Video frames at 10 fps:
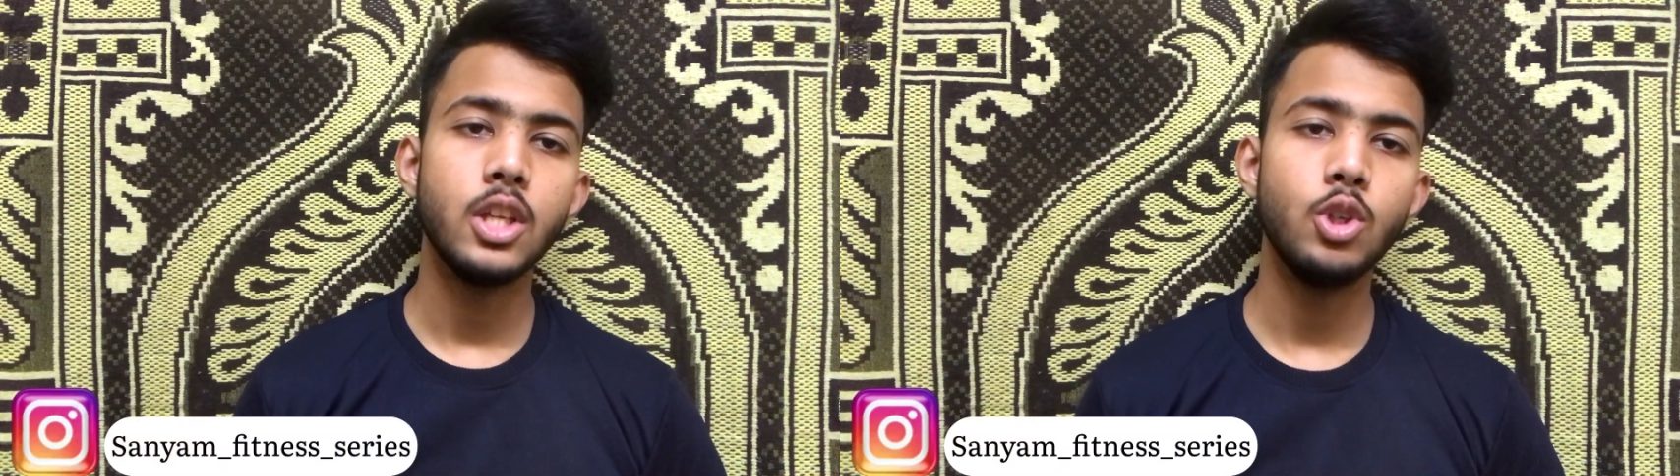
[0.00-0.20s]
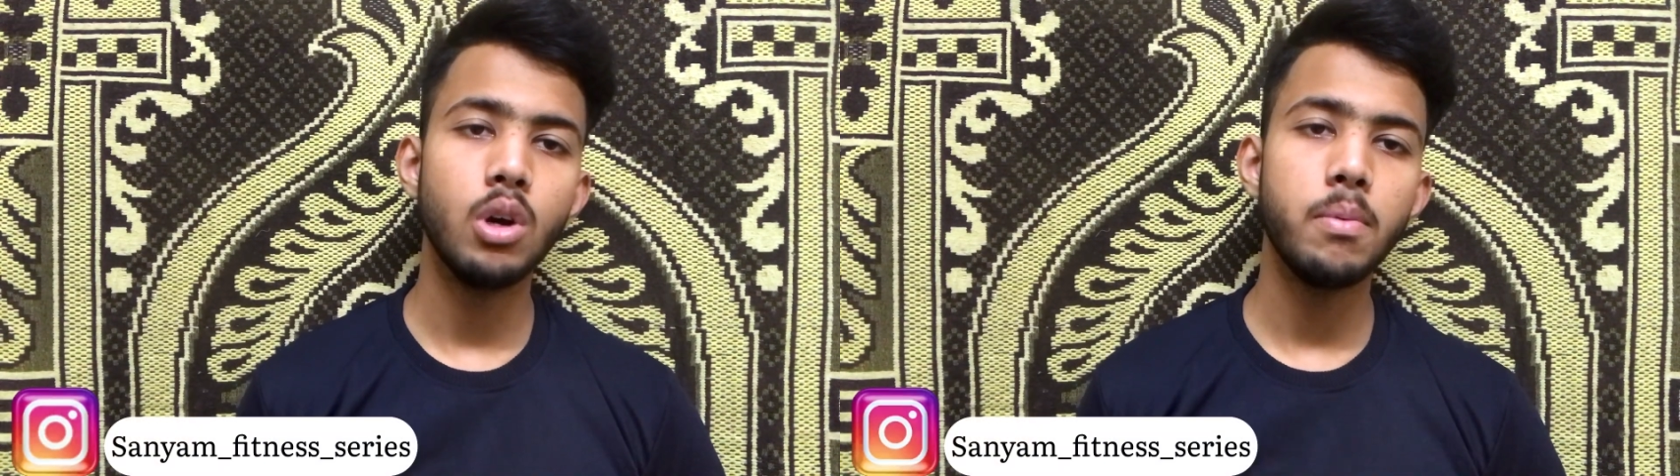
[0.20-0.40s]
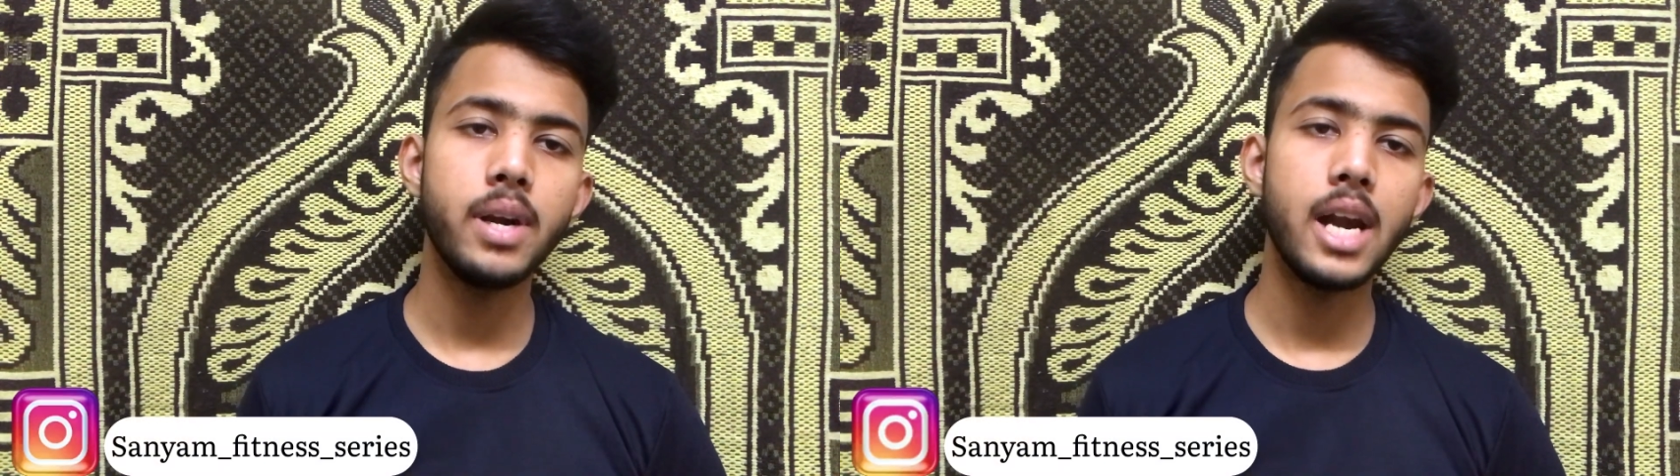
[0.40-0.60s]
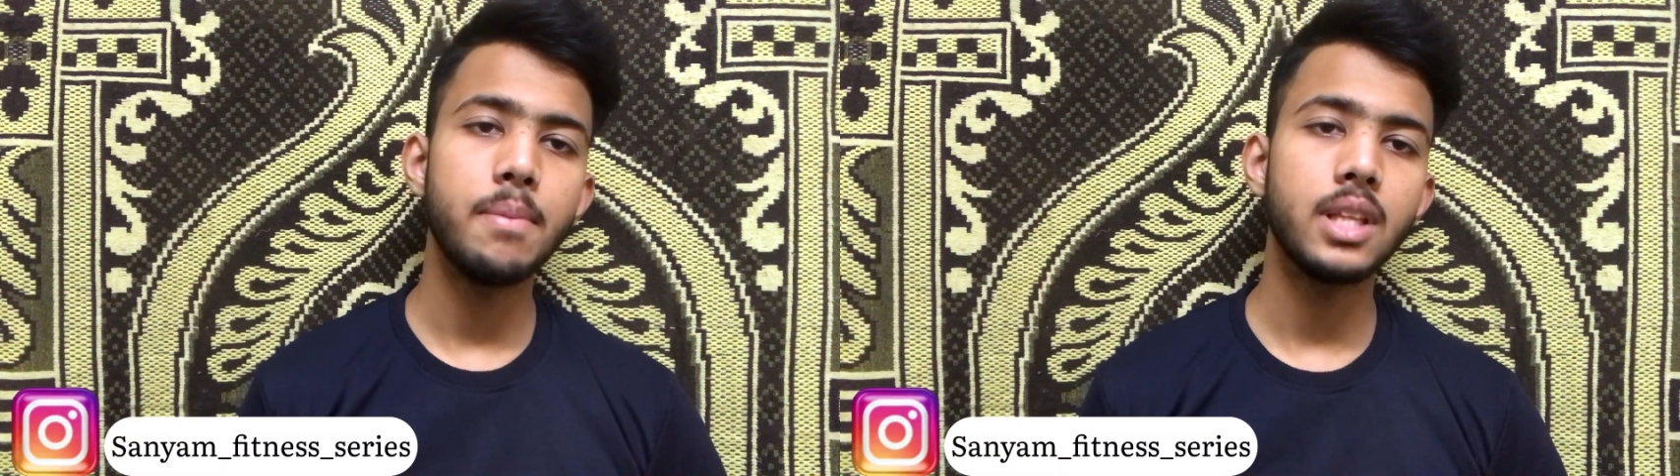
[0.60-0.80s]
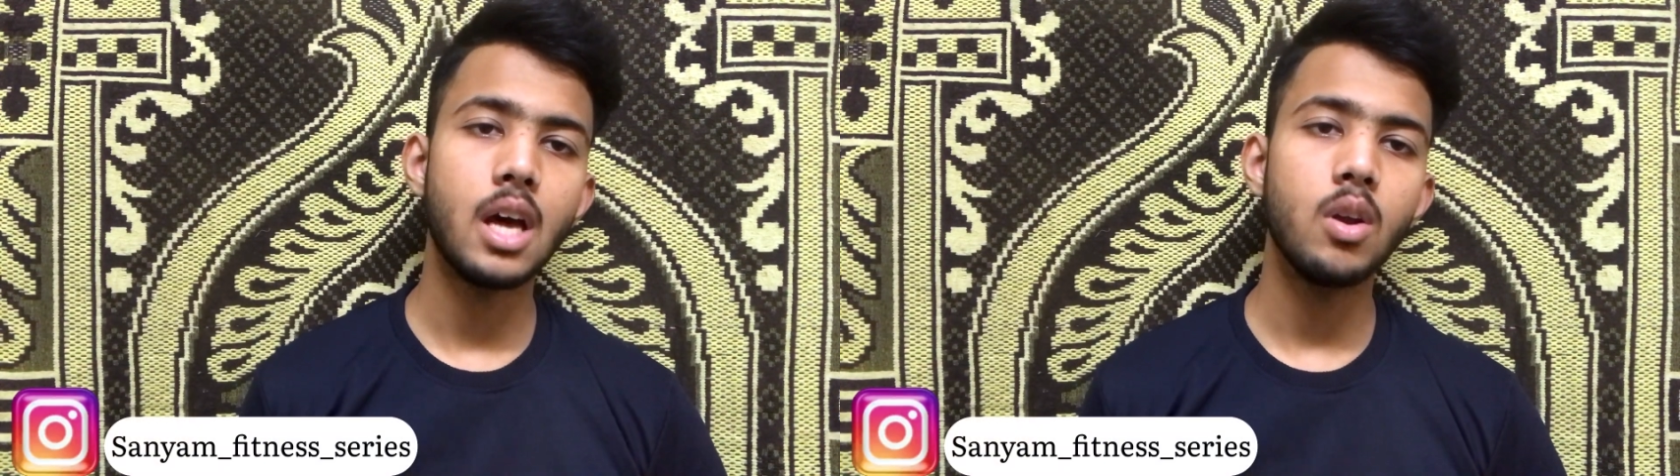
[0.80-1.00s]
जो भी मैं डाइट
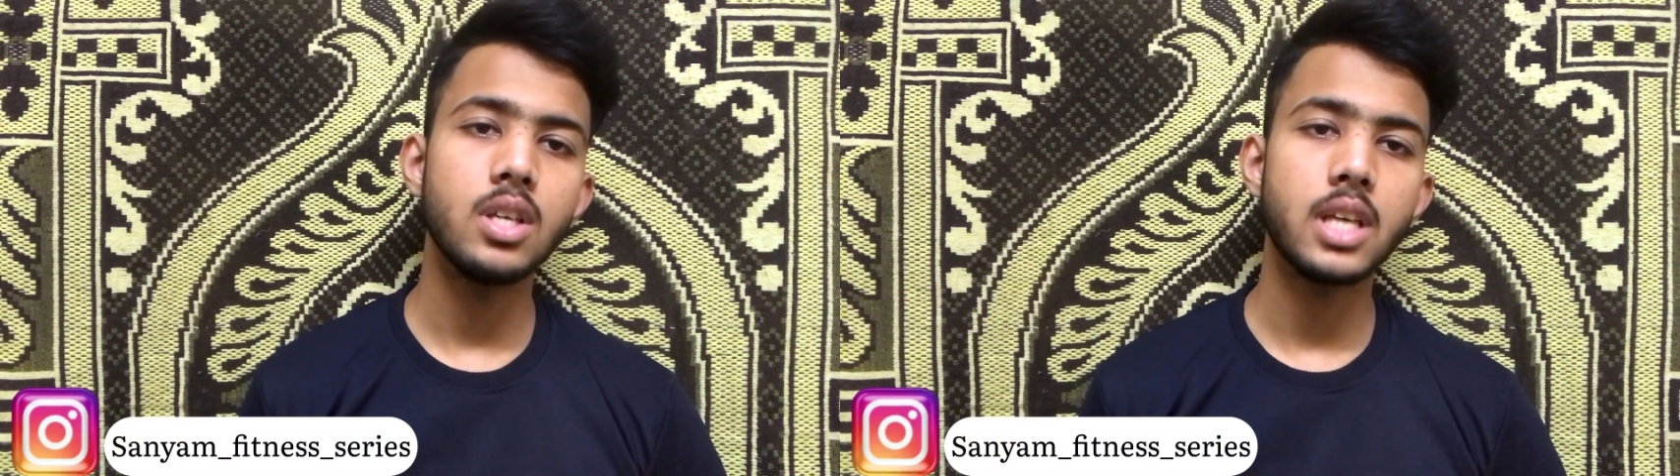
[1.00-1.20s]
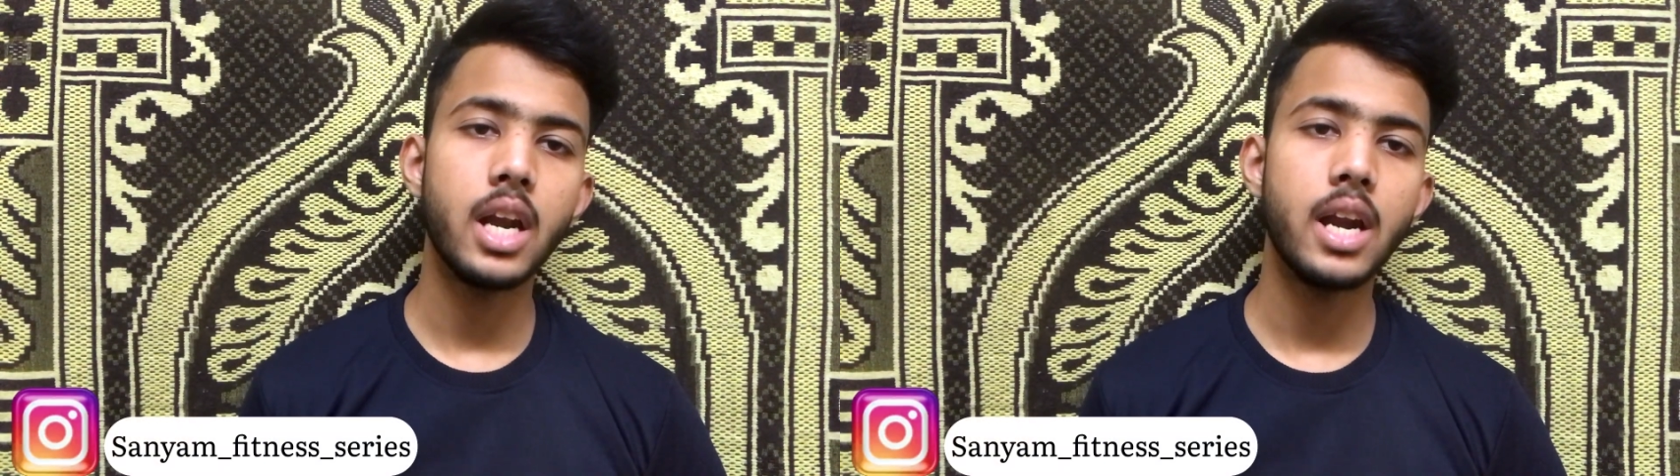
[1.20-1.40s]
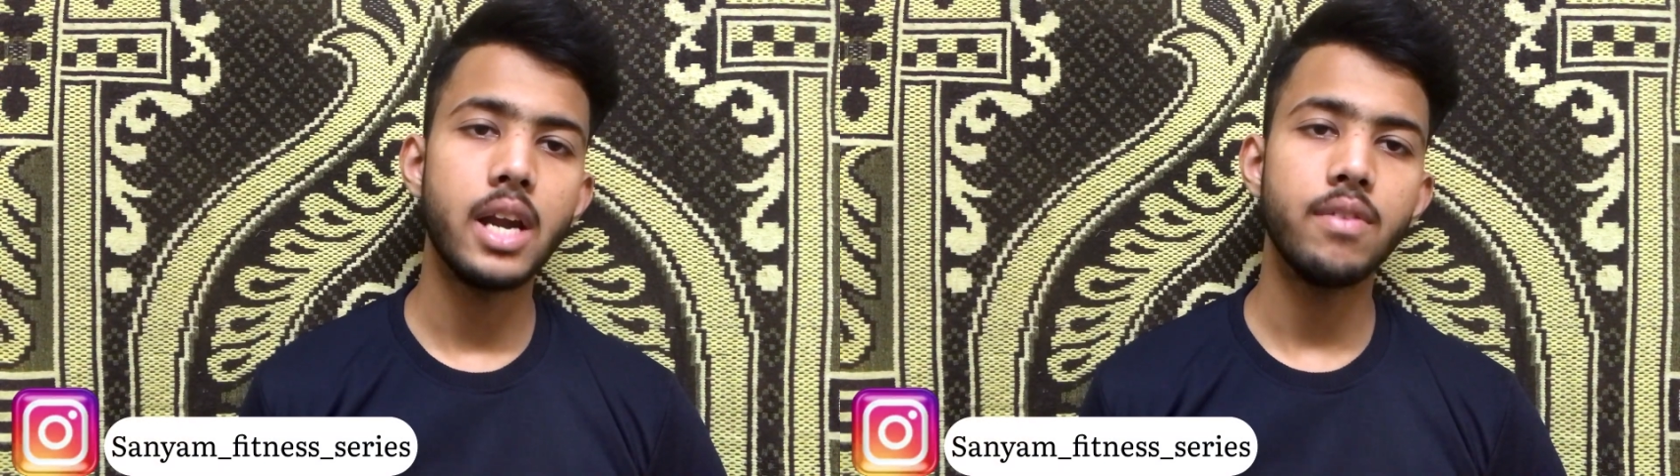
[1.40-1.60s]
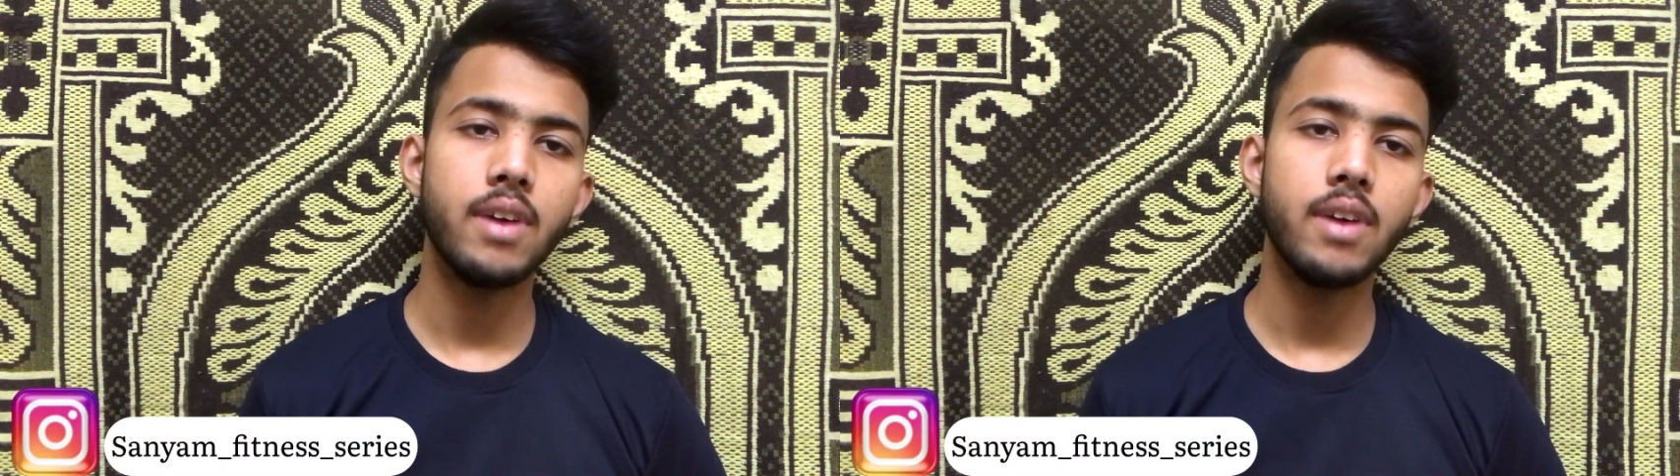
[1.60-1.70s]
बता रहा हूँ ये सारी डाइट